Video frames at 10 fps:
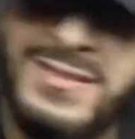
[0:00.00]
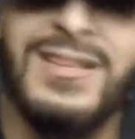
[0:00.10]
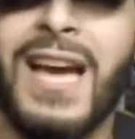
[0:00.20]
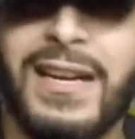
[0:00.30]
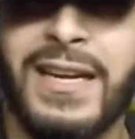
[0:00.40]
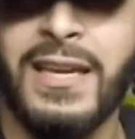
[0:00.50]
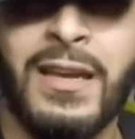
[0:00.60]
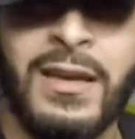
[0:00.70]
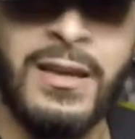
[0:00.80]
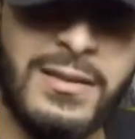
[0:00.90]
इज रियलिटी
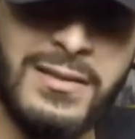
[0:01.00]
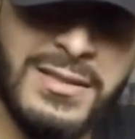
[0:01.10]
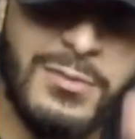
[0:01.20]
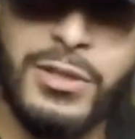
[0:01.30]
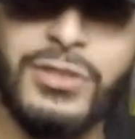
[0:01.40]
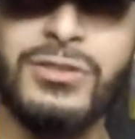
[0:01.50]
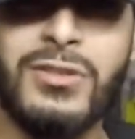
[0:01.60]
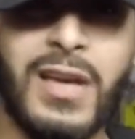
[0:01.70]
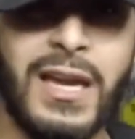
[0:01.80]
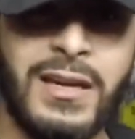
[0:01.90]
दिस इज वॉट यू शुड
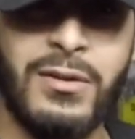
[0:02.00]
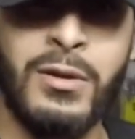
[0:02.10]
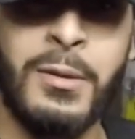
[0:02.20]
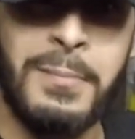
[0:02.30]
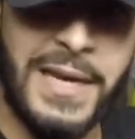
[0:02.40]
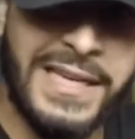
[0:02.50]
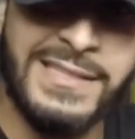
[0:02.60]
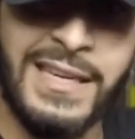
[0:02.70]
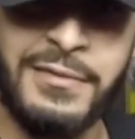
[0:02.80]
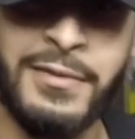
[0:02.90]
कैरी डूड प्ले
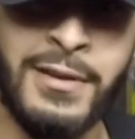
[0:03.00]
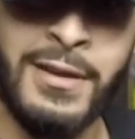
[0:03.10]
सेफ